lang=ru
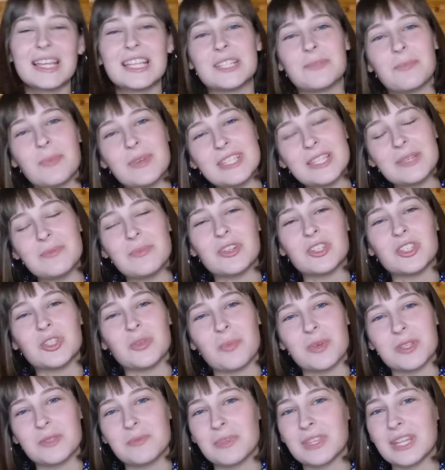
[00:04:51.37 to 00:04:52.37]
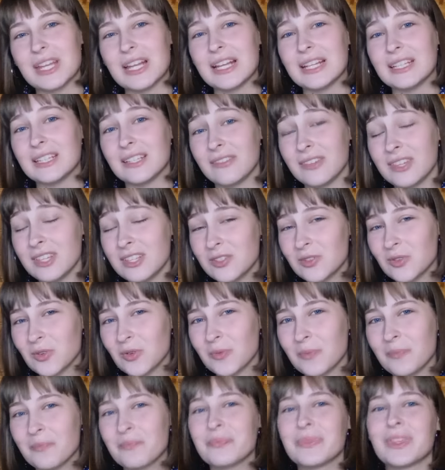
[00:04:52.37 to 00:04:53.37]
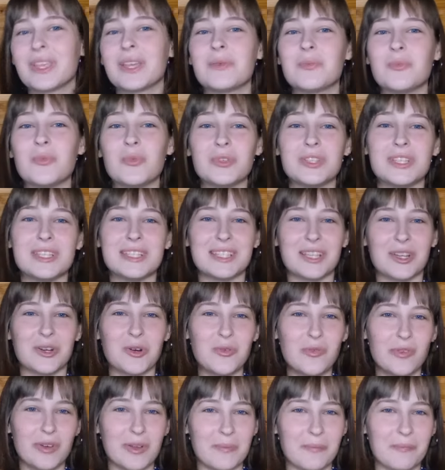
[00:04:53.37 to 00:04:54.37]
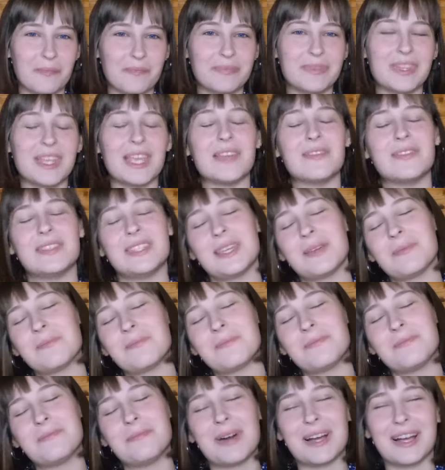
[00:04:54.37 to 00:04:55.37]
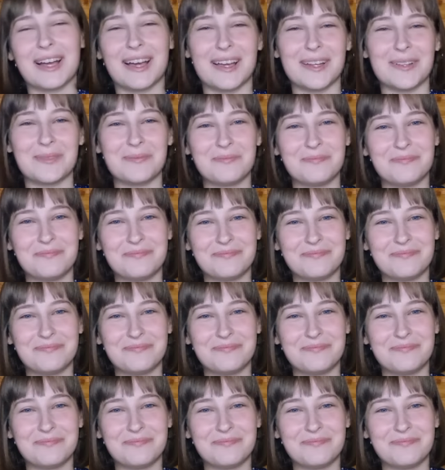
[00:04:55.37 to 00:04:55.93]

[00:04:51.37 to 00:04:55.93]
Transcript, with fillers: Спасибо, что посмотрели это видео. Будьте здоровы и всем пока!